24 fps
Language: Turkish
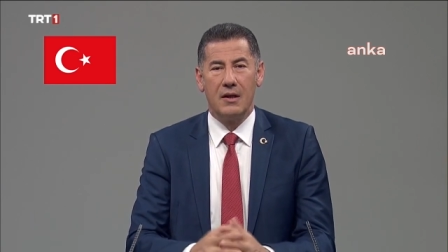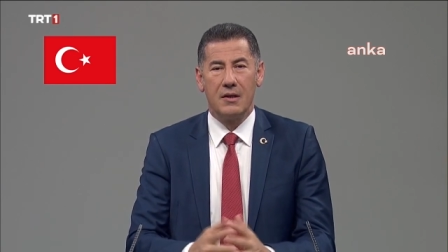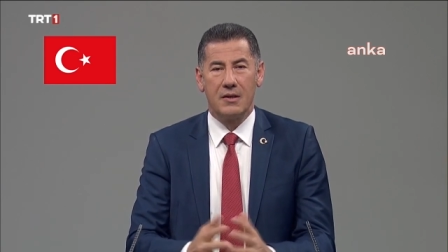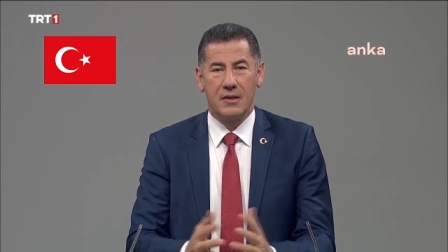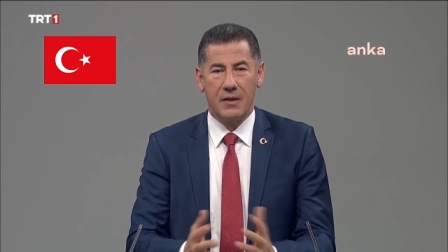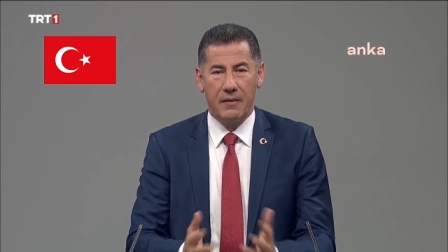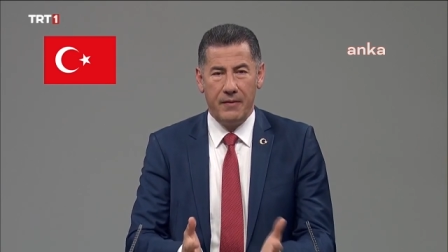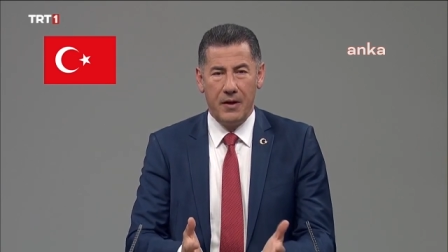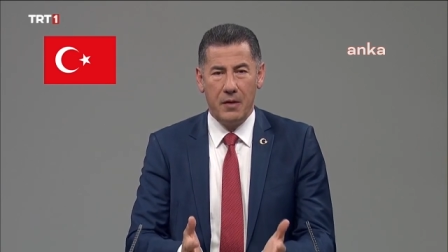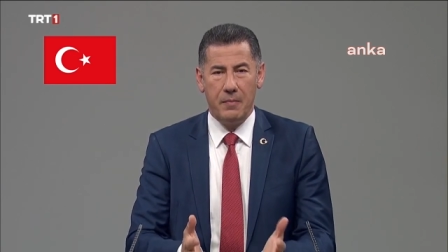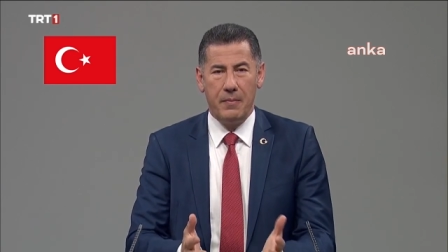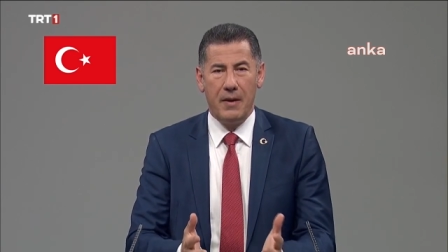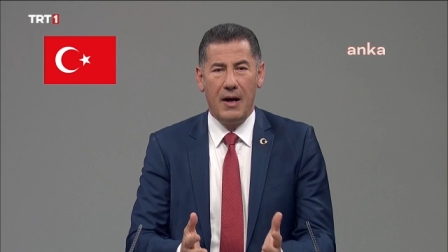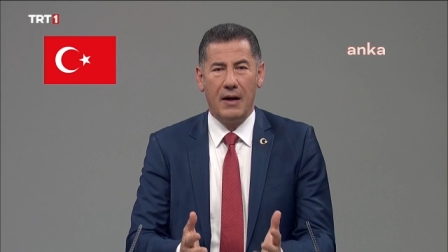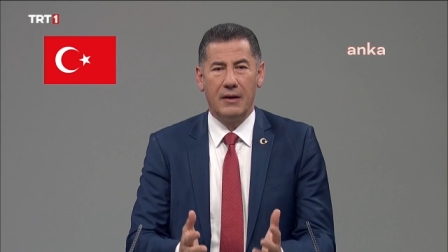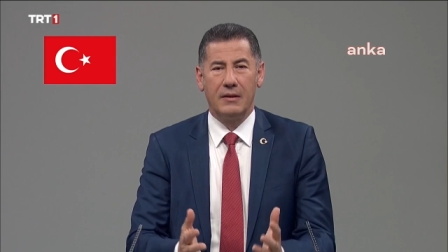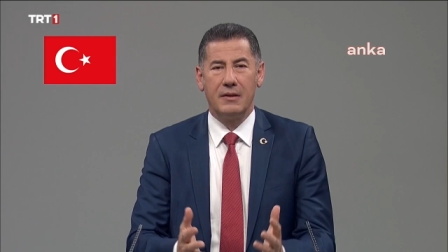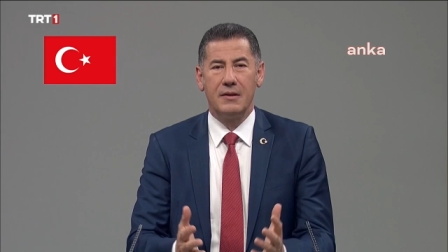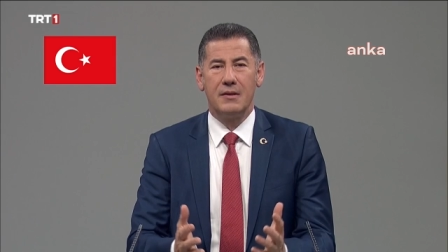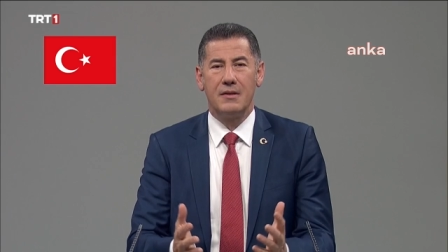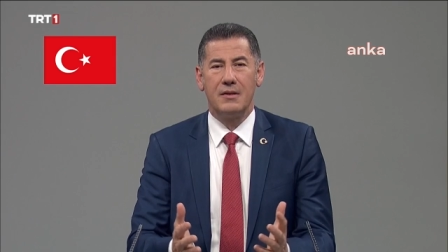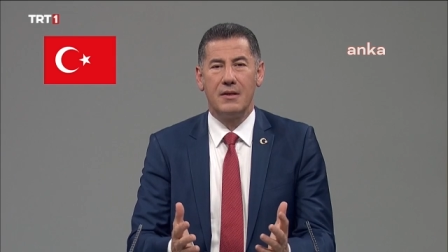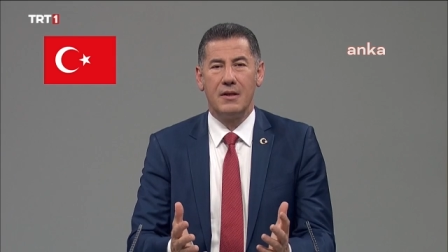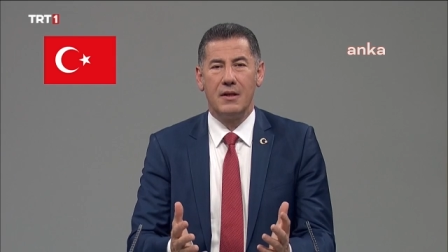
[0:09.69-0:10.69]
Zafer
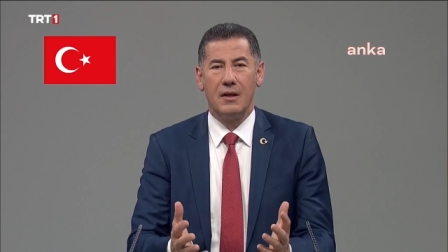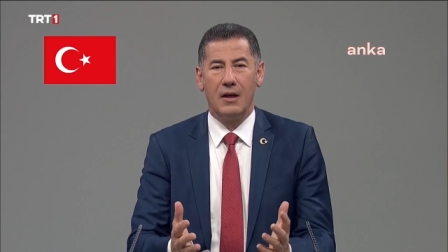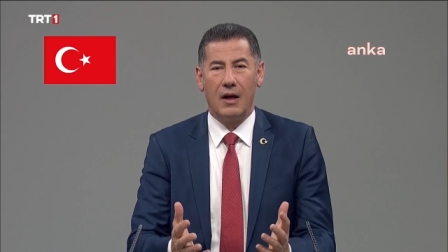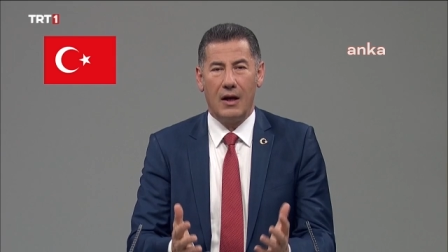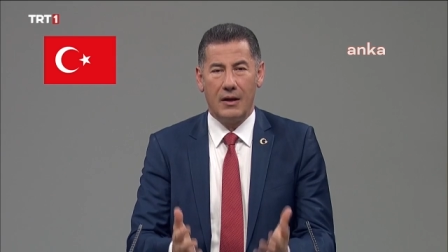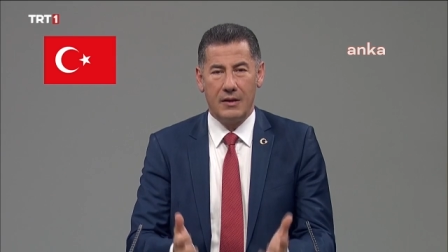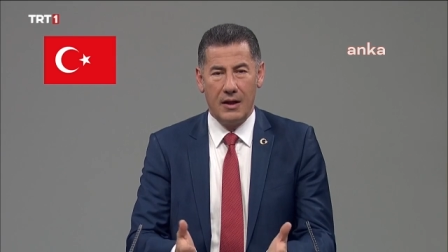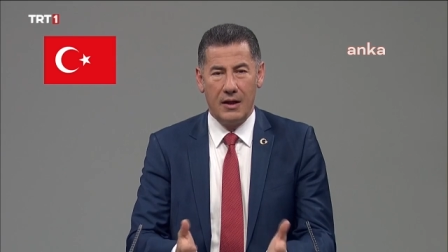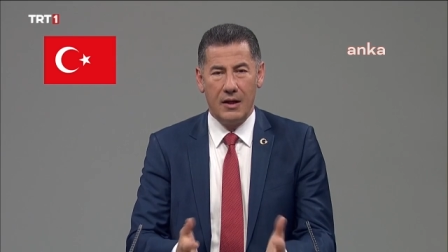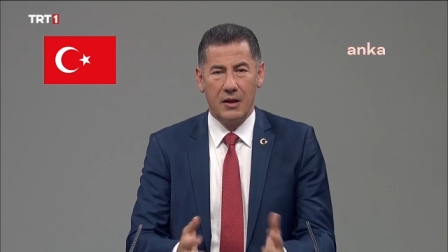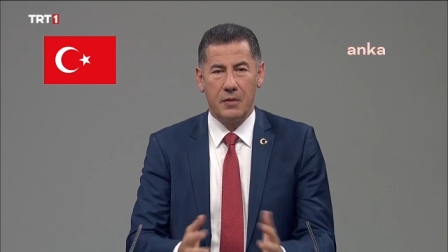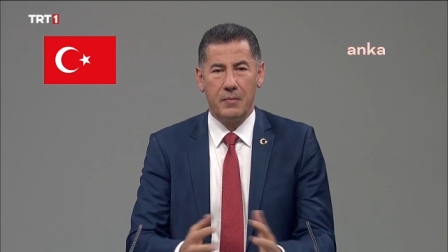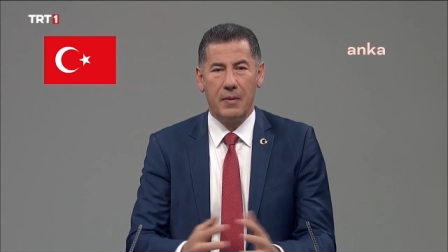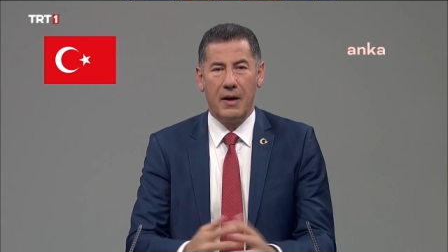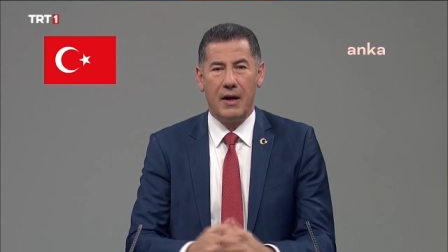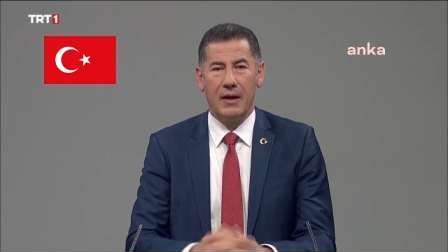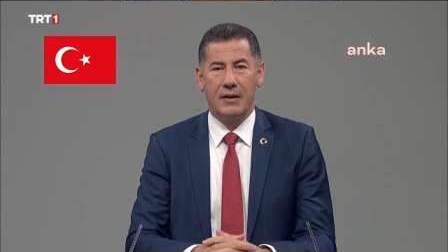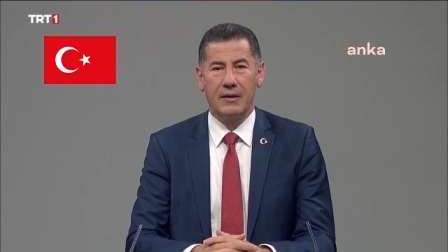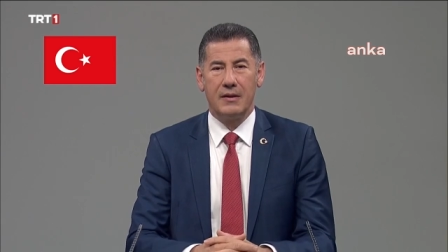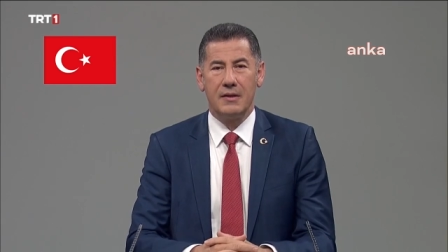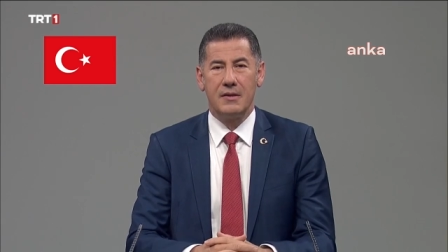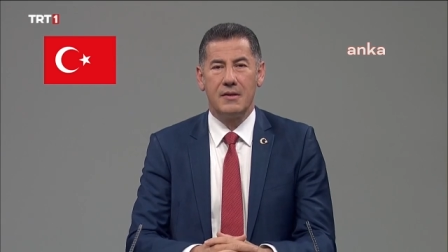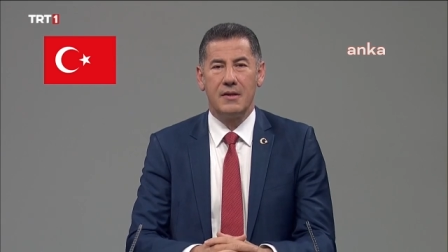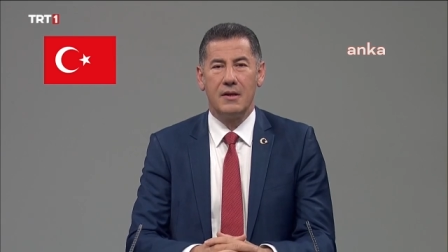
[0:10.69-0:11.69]
Partisi, Adalet
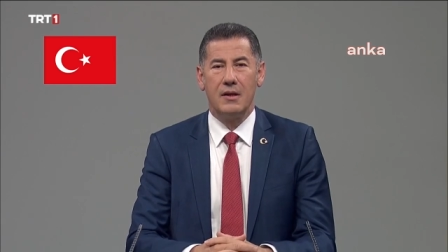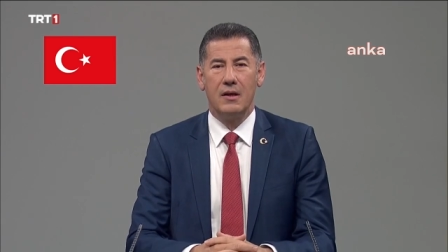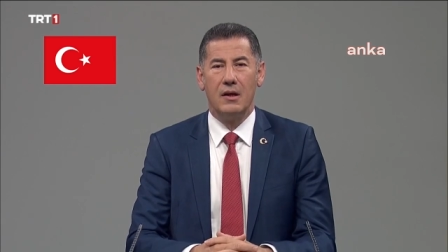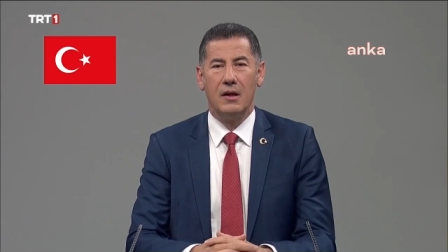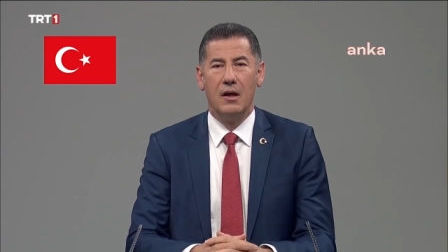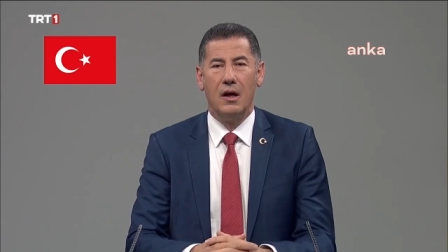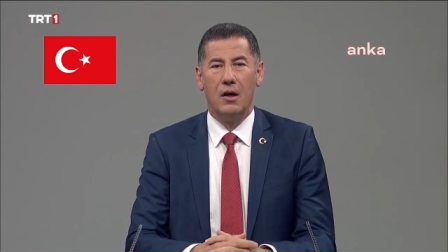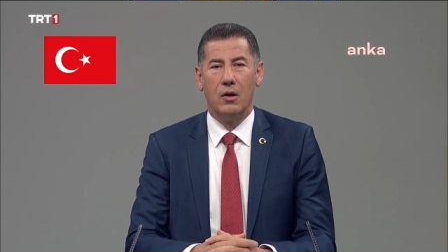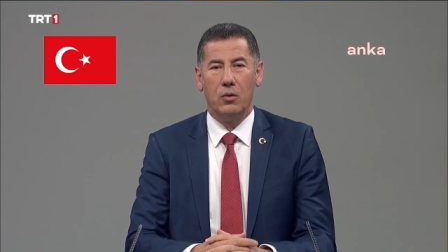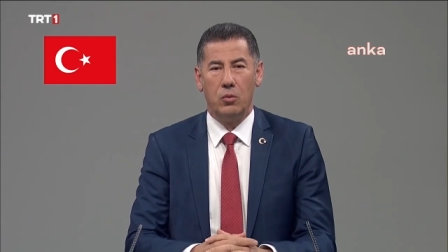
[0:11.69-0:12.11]
Partisi,